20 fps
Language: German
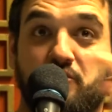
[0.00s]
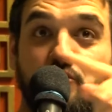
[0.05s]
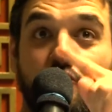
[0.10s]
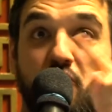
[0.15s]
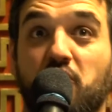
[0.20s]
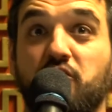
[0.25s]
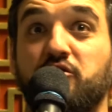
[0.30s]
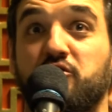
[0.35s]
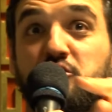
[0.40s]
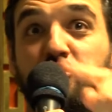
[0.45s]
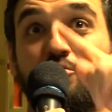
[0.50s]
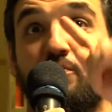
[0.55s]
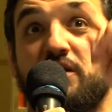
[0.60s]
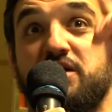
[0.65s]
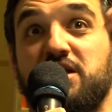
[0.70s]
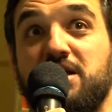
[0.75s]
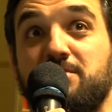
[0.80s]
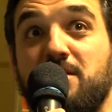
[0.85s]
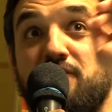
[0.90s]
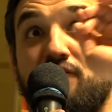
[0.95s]
Gott
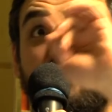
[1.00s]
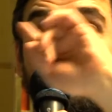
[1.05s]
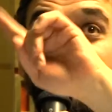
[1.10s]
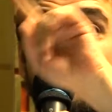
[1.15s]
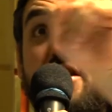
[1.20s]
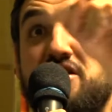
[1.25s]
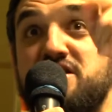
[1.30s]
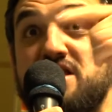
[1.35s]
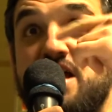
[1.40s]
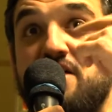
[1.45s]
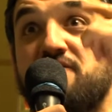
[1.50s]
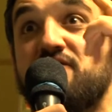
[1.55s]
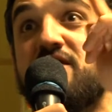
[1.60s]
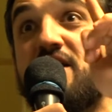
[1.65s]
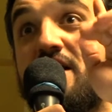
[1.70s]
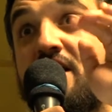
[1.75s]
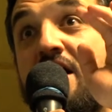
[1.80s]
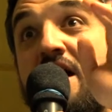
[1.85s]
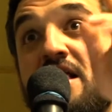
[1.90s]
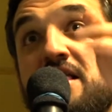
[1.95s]
spricht immer von inner
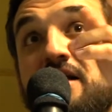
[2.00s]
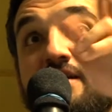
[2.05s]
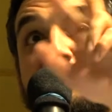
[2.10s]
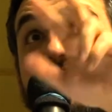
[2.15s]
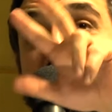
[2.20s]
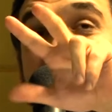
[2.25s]
Wir. Das